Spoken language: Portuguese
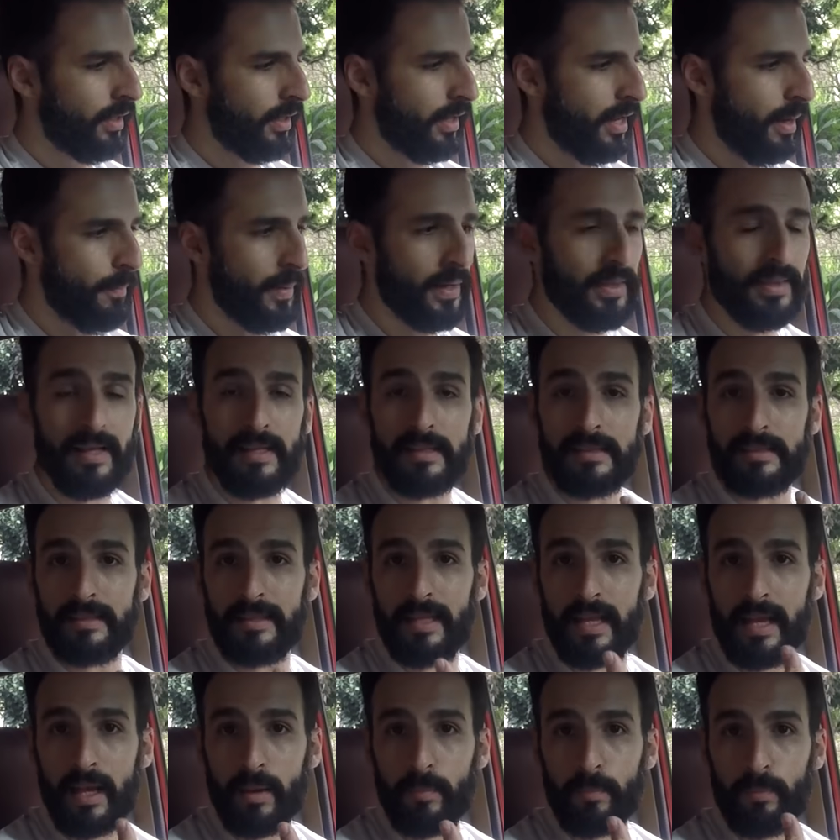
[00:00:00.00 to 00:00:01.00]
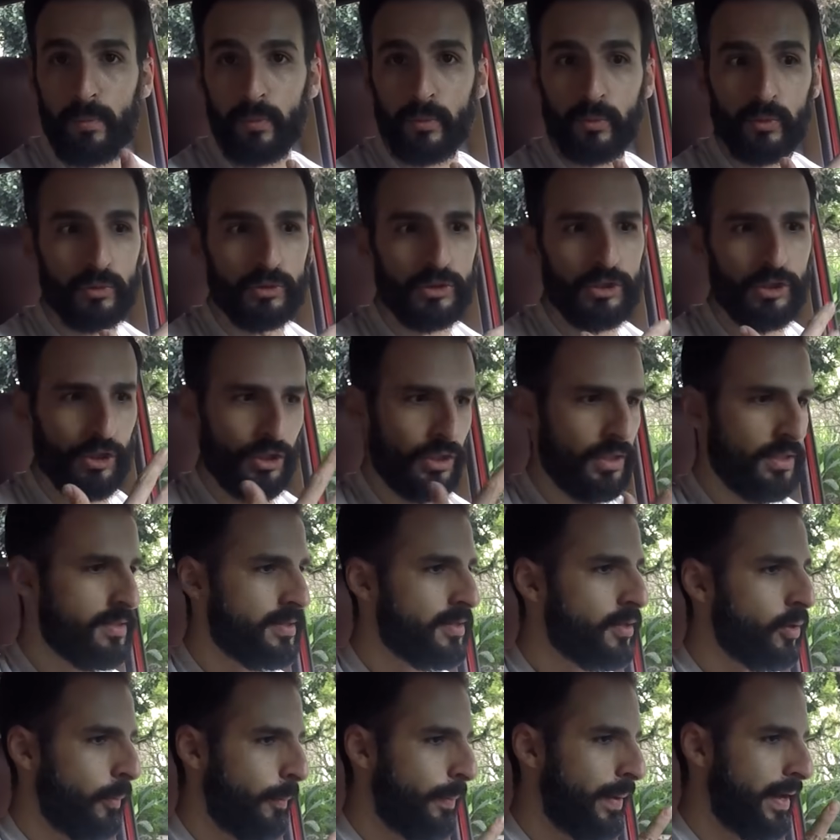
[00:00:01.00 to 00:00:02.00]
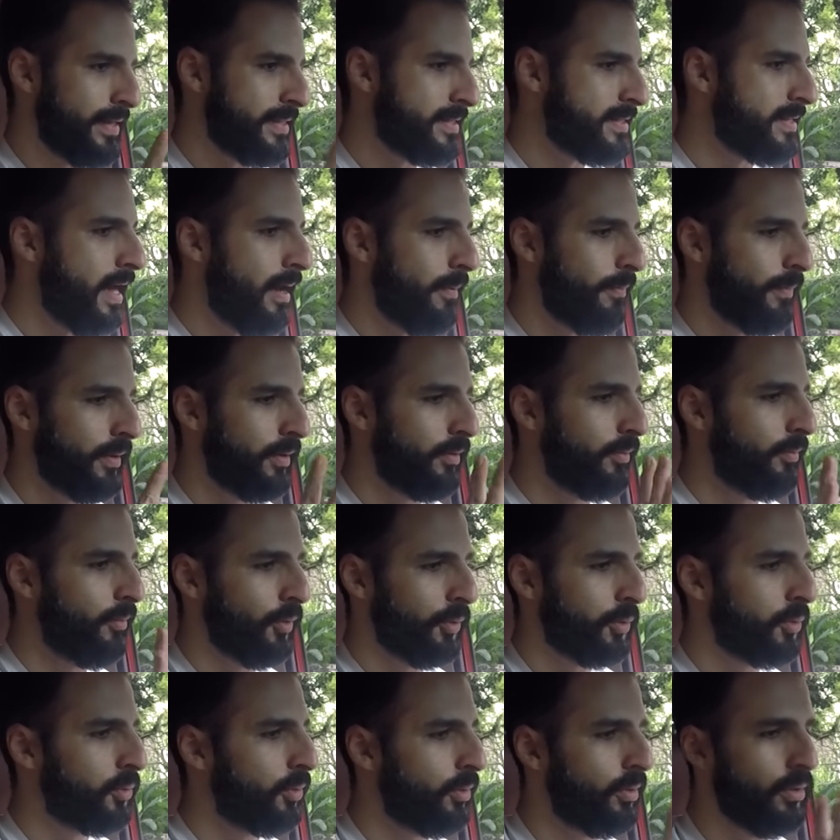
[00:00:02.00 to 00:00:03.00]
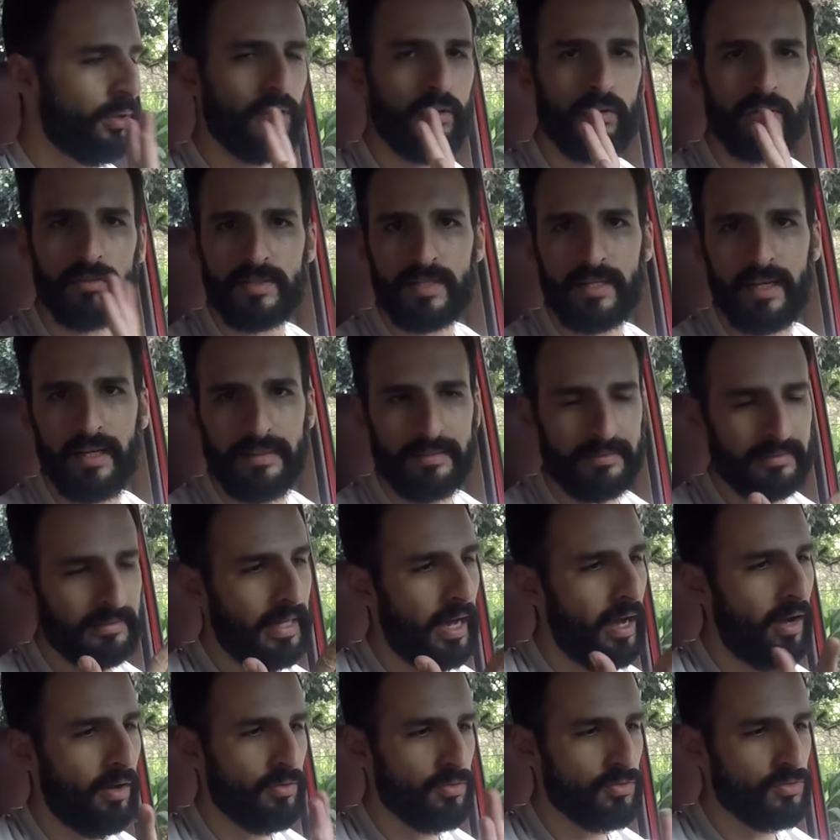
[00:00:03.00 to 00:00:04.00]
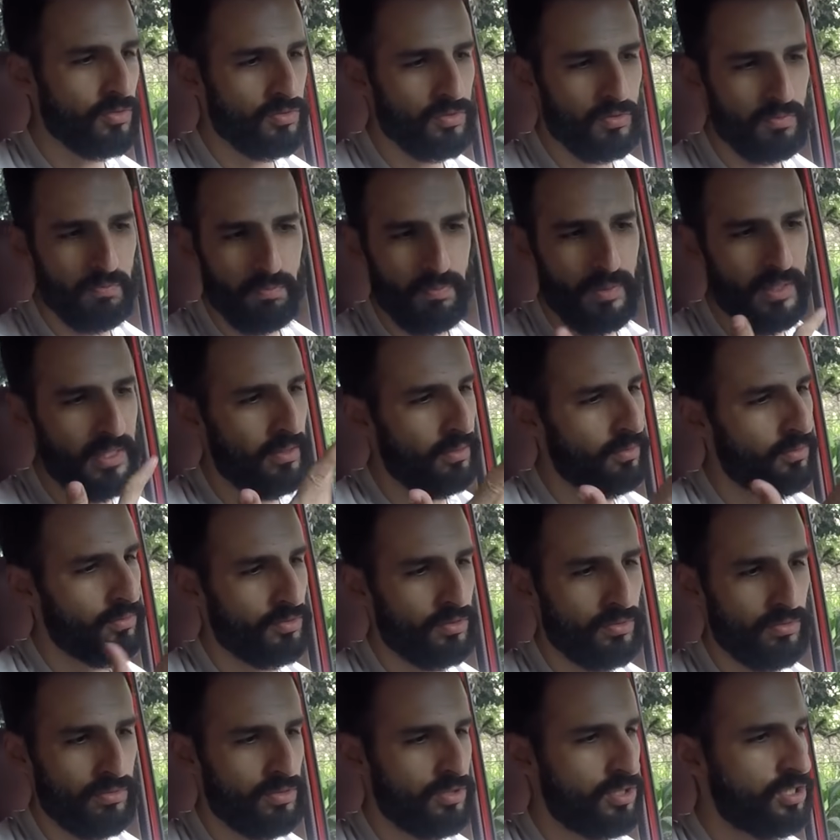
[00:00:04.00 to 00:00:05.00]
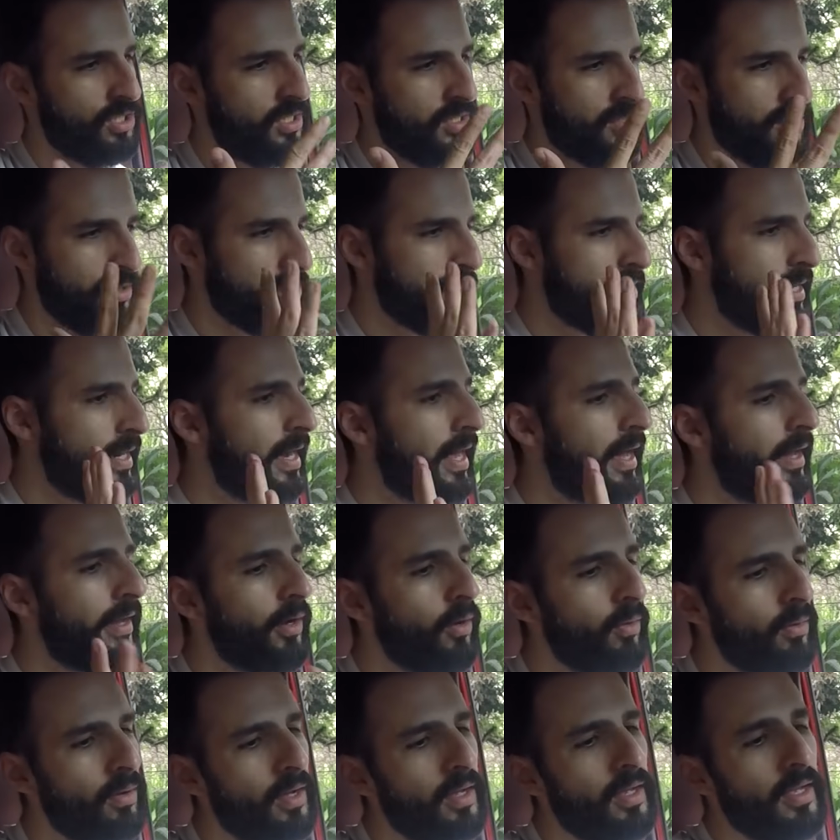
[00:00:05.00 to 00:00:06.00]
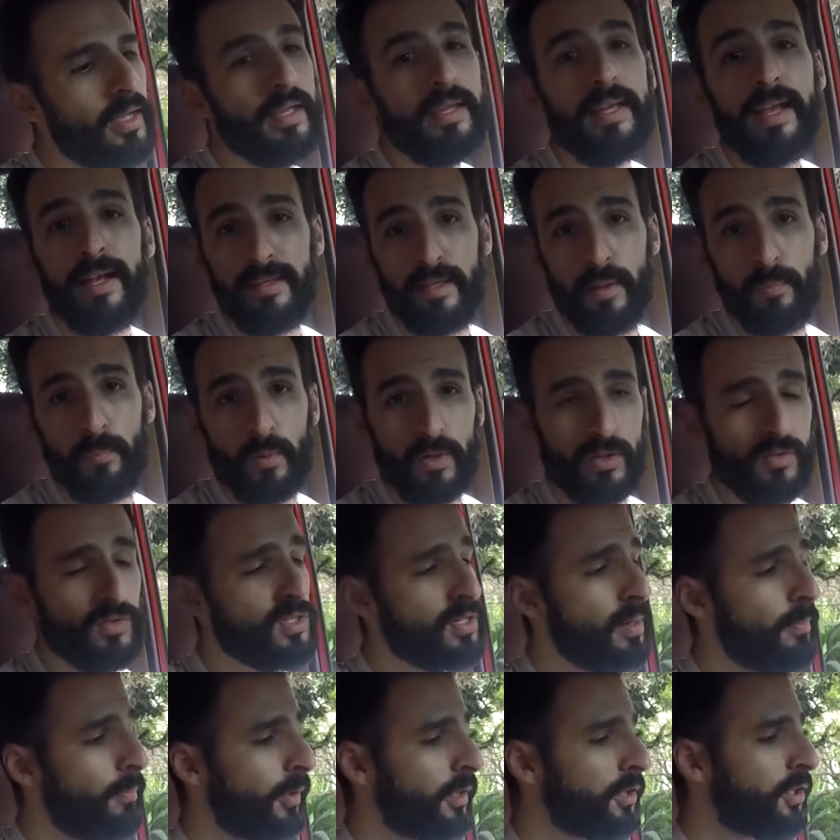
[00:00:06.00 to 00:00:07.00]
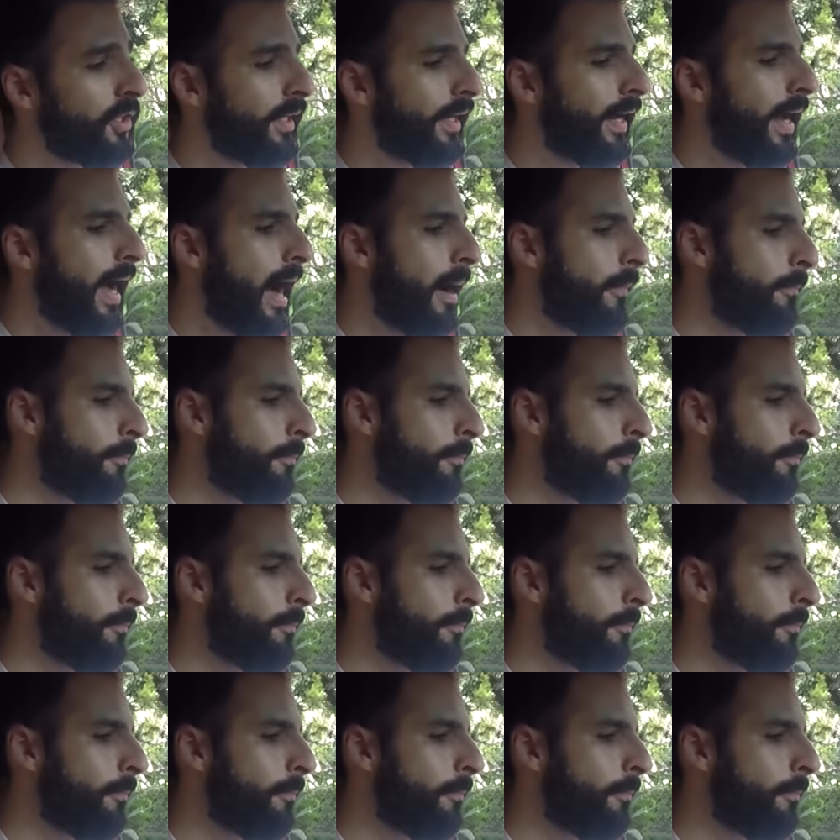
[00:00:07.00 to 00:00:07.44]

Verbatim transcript: que é para dar tempo do diesel passar pelo motor, esquentar os bicos do diesel, sei lá eu, e aí depois você pode ligar.